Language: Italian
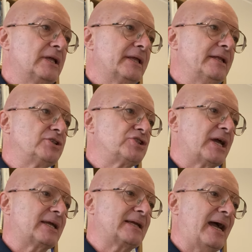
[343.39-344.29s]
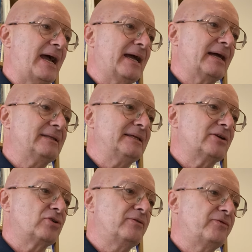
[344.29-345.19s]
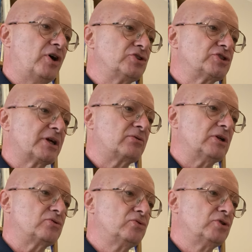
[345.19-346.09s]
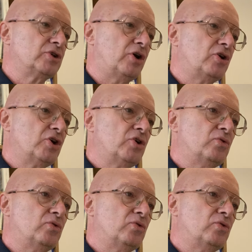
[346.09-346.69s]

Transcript: il cercare di coinvolgere qualcuno